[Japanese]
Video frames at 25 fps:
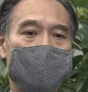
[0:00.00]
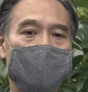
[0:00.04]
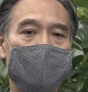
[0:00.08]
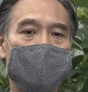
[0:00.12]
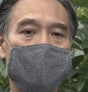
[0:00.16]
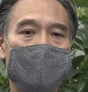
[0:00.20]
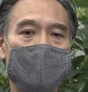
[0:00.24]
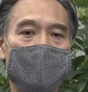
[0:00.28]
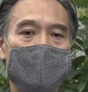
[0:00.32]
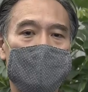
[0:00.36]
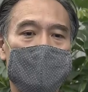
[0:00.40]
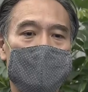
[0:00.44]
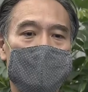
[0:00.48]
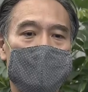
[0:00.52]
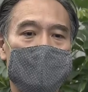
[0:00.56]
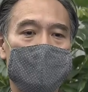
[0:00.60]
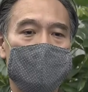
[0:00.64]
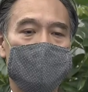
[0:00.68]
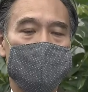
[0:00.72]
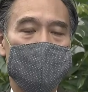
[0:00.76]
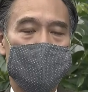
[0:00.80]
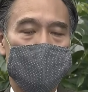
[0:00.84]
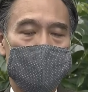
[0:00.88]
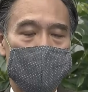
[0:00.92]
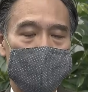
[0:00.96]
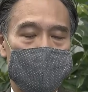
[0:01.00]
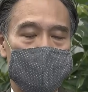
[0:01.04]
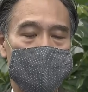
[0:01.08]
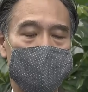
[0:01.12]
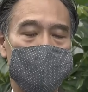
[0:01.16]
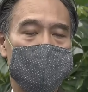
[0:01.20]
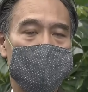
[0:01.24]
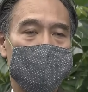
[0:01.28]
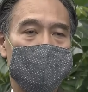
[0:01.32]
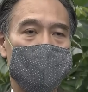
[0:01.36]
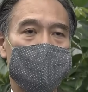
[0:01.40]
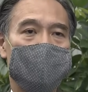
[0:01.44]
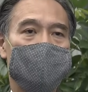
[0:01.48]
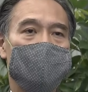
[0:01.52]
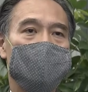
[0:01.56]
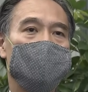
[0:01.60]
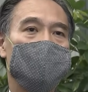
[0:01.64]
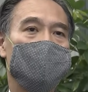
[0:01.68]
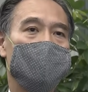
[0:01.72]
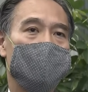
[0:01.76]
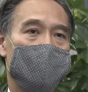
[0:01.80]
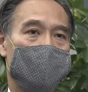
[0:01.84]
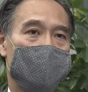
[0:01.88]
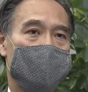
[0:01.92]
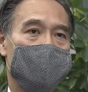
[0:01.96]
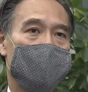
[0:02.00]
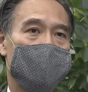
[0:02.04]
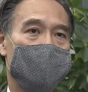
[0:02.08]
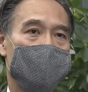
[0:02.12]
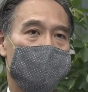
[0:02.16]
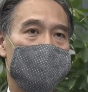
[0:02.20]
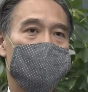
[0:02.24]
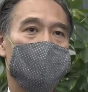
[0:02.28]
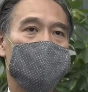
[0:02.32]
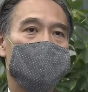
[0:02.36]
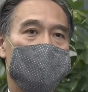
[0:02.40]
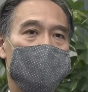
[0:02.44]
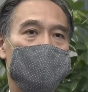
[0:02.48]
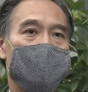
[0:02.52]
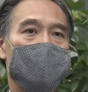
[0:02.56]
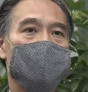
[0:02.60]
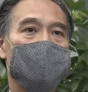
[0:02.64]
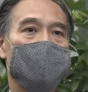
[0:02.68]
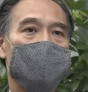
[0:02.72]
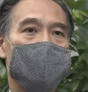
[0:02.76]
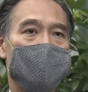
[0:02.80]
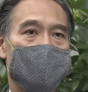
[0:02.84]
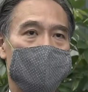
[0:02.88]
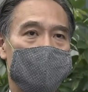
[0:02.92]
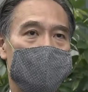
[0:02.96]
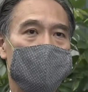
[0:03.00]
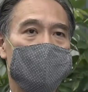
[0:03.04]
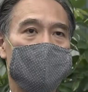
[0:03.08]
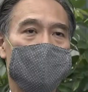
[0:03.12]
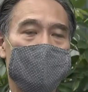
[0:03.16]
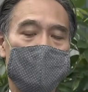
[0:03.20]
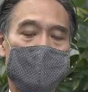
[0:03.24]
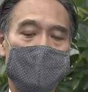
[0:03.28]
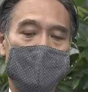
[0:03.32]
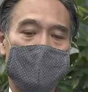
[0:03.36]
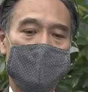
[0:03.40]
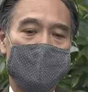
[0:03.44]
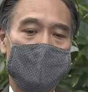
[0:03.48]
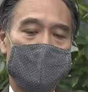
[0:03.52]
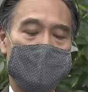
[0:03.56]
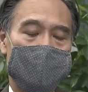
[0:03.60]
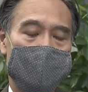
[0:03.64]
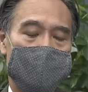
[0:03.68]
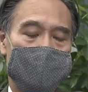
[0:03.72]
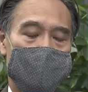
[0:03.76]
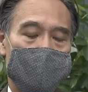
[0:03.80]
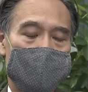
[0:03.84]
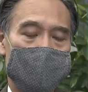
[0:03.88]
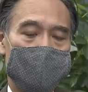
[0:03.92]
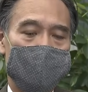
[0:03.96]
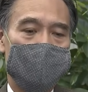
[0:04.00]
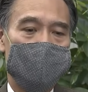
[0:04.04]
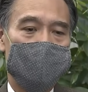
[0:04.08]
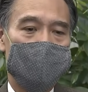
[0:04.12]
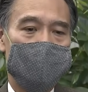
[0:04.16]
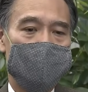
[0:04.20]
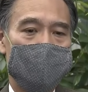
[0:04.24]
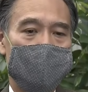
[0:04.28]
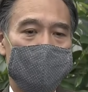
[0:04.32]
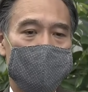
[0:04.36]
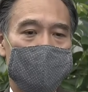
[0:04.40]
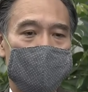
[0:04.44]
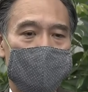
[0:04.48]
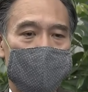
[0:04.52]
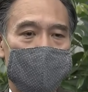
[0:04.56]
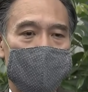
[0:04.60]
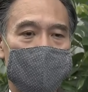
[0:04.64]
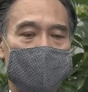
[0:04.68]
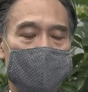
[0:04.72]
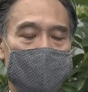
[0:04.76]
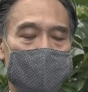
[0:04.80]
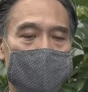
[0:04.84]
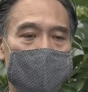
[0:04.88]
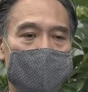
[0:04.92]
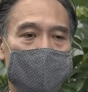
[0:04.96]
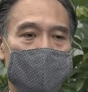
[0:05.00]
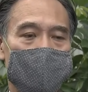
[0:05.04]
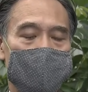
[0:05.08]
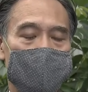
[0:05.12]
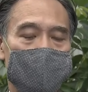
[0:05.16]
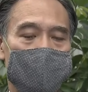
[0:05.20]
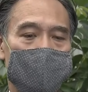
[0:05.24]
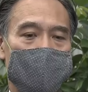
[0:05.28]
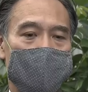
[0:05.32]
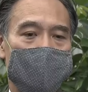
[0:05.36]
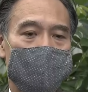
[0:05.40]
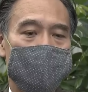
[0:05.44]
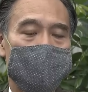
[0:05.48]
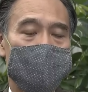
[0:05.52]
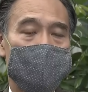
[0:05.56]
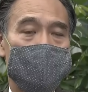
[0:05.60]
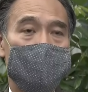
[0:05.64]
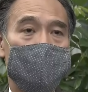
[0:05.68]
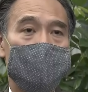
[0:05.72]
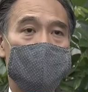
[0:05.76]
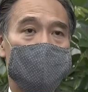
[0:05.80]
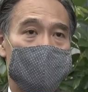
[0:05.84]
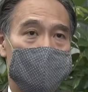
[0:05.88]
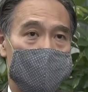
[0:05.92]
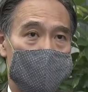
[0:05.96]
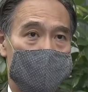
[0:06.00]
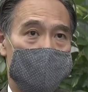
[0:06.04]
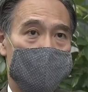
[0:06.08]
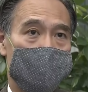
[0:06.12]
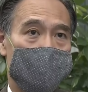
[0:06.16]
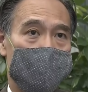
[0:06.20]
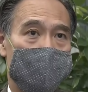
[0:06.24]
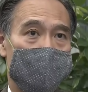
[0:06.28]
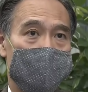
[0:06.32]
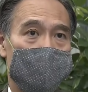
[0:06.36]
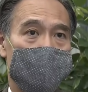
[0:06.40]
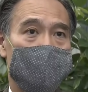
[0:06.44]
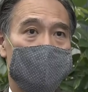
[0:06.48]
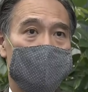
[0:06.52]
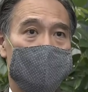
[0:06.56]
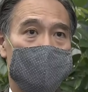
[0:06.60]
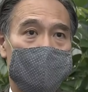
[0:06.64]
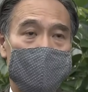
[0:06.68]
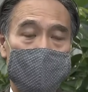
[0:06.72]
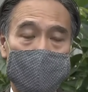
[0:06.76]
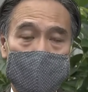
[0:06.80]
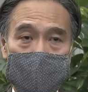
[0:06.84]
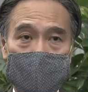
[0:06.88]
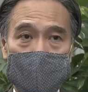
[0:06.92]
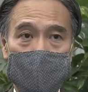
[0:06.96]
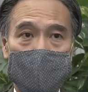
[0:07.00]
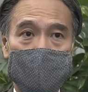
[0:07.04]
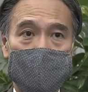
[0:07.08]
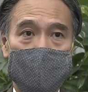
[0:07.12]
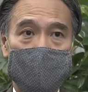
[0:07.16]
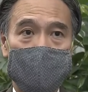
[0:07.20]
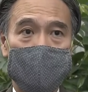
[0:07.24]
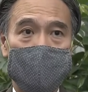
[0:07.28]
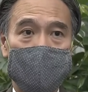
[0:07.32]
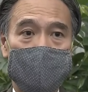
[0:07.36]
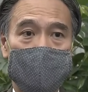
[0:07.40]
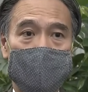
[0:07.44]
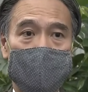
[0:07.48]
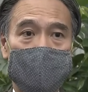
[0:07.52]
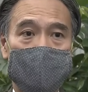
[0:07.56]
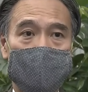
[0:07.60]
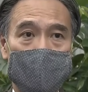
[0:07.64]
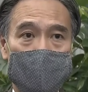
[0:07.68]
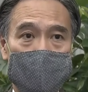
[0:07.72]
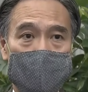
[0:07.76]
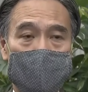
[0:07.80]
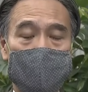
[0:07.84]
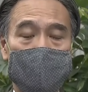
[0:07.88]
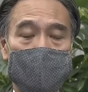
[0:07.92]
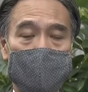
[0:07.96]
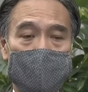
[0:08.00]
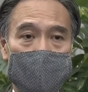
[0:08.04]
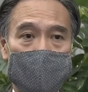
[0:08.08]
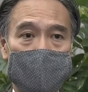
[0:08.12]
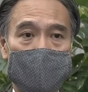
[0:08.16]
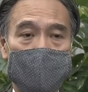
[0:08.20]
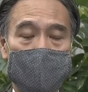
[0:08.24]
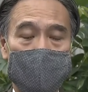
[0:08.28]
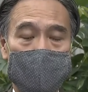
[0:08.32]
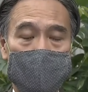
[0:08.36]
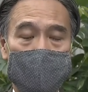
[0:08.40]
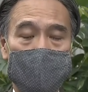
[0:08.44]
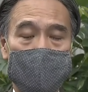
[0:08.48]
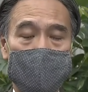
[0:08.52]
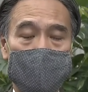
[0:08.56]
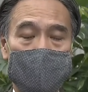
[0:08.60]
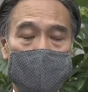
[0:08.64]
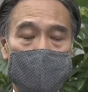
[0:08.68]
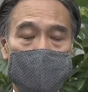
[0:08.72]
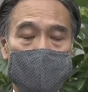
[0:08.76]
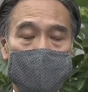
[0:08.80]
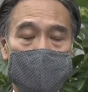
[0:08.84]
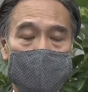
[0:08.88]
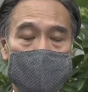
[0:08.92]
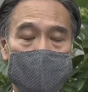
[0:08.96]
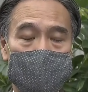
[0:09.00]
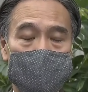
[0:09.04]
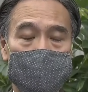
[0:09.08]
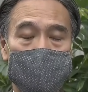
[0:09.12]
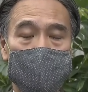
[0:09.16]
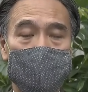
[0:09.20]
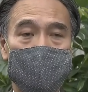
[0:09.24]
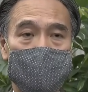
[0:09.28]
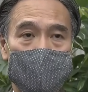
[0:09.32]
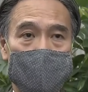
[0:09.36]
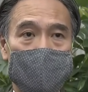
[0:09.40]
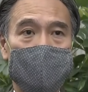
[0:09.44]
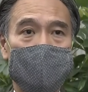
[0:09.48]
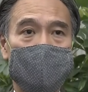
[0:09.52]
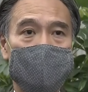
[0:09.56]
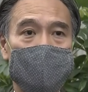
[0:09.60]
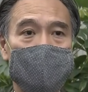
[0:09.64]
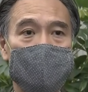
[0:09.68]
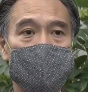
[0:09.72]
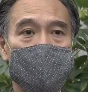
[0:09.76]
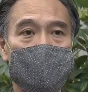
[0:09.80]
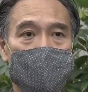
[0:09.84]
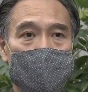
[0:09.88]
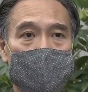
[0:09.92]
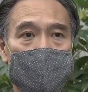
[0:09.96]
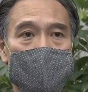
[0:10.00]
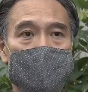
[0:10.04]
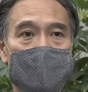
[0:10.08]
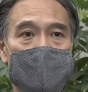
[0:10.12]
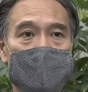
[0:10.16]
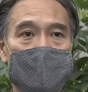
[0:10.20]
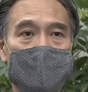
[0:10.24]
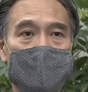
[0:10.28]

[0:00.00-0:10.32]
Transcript: が、まあ、原則的に必要だろうというふうに思ってますけれども。ただ先ほど申し上げたように、その緊急事態措置の中身っていうのは、まあ、いろんなあ取り組みがありますので、